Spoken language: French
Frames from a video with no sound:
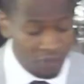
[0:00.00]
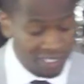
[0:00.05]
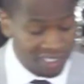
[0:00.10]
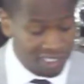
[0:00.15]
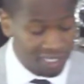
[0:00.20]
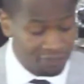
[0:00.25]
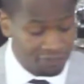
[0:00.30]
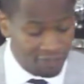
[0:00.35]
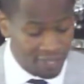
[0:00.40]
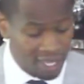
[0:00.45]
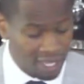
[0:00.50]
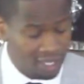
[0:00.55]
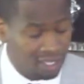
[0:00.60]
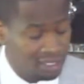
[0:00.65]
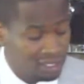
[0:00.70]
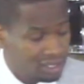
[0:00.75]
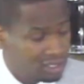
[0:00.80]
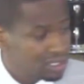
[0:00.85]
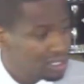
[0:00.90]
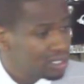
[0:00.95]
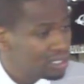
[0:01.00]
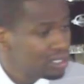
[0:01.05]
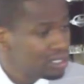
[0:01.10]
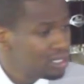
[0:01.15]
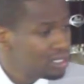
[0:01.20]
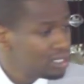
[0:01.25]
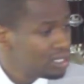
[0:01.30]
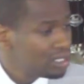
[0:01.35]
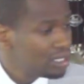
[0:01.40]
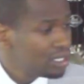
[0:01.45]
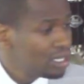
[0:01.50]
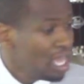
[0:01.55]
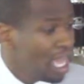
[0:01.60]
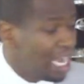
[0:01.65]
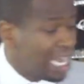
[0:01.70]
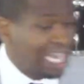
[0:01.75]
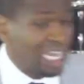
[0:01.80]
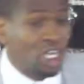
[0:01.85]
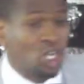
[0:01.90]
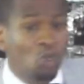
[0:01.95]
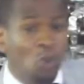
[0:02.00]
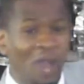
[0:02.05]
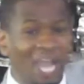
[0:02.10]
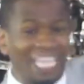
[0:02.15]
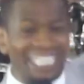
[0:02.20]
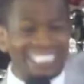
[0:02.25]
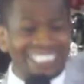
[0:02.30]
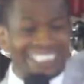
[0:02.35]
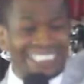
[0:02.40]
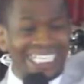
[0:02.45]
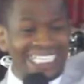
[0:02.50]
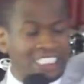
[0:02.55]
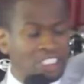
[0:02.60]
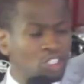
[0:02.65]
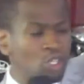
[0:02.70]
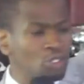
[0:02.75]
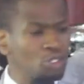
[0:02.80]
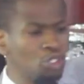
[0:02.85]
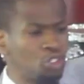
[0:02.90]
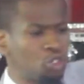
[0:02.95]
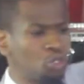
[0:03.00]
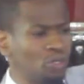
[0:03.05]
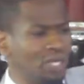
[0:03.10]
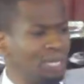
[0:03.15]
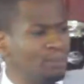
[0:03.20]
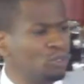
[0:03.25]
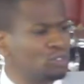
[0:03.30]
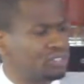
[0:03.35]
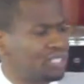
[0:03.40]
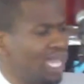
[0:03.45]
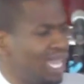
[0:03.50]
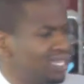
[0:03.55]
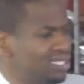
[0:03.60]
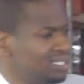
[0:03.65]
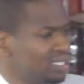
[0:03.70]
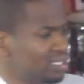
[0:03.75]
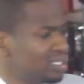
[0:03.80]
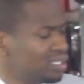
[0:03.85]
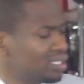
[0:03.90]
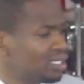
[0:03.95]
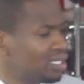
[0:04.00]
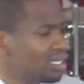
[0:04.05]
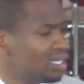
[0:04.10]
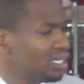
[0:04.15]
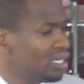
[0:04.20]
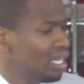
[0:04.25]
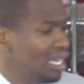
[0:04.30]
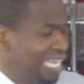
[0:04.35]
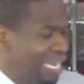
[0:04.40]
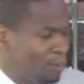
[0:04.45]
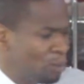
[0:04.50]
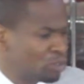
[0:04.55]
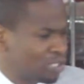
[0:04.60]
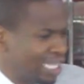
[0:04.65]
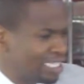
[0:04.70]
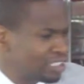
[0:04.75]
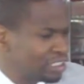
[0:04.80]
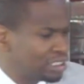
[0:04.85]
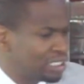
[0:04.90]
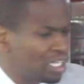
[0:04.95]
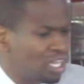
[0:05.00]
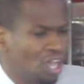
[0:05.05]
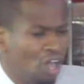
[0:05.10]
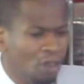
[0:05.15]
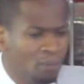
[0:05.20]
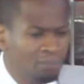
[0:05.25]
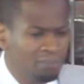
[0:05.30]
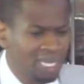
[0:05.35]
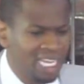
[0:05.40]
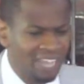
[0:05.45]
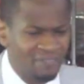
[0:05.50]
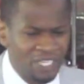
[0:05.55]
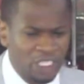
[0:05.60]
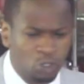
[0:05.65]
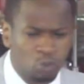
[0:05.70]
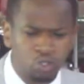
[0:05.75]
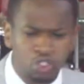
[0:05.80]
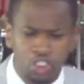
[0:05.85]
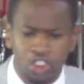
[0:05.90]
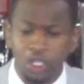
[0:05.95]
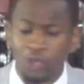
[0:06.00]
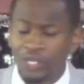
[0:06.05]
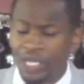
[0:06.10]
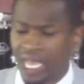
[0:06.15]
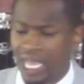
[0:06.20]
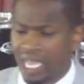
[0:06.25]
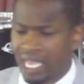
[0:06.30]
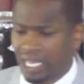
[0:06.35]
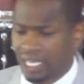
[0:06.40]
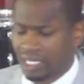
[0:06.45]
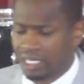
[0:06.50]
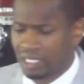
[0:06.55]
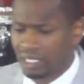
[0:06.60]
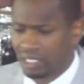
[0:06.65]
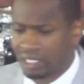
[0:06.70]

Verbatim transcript: au verset 20. La gloire est descendue sur la montagne. La montagne tremblait avec des coups de tonnerre.